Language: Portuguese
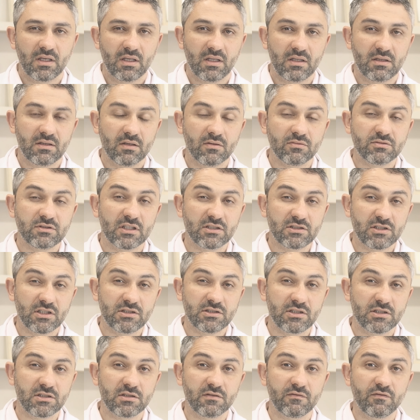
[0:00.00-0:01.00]
Então, se a
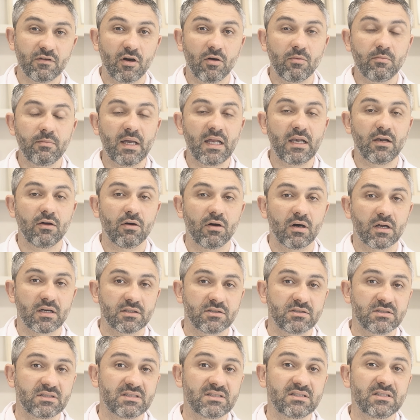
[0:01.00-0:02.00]
gente tiver uma melhora de